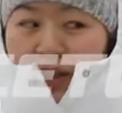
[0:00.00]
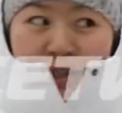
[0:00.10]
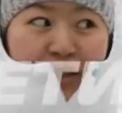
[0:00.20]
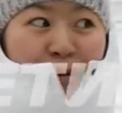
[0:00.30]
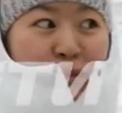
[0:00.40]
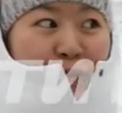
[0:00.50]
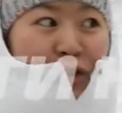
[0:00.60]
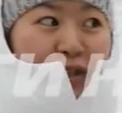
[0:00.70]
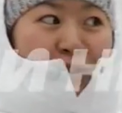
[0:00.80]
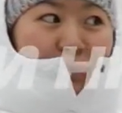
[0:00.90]
Лысая, без
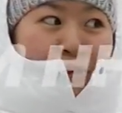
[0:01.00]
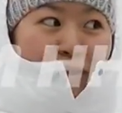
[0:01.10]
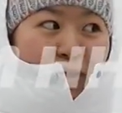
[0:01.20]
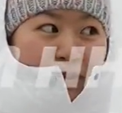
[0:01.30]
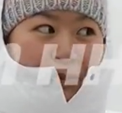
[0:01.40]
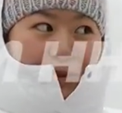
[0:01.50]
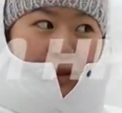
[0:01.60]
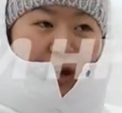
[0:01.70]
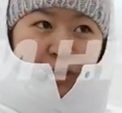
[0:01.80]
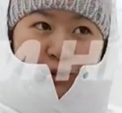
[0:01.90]
этих, без, без
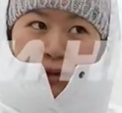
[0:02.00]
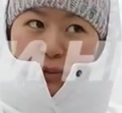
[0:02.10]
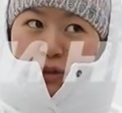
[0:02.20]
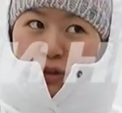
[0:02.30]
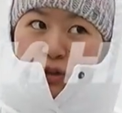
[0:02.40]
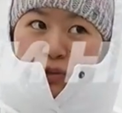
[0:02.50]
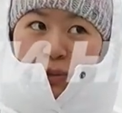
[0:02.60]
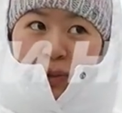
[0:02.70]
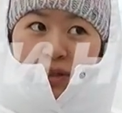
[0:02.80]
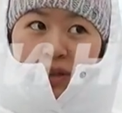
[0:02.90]
колючек, без ничего,
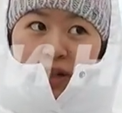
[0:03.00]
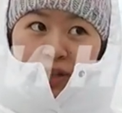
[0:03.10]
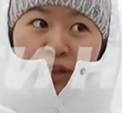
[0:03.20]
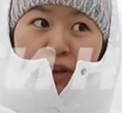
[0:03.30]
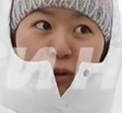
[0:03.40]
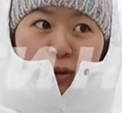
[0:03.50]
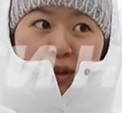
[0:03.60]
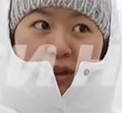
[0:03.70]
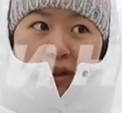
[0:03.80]
прозрачная елка.